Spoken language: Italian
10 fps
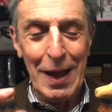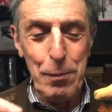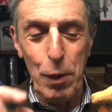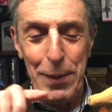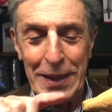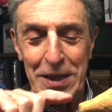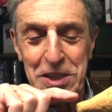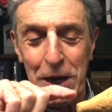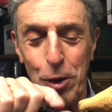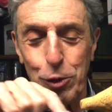A mio padre
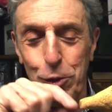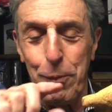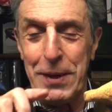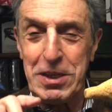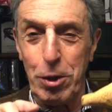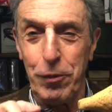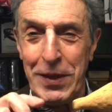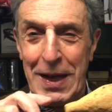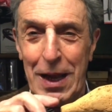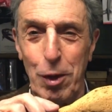si è rotto il pezzetto
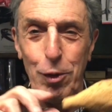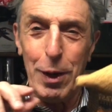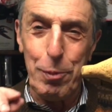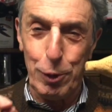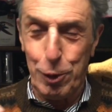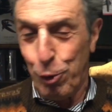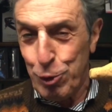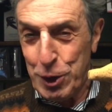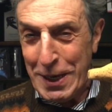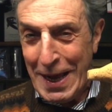finale e non ha potuto
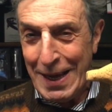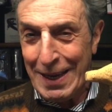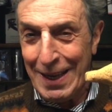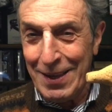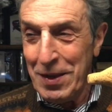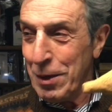consegnarla.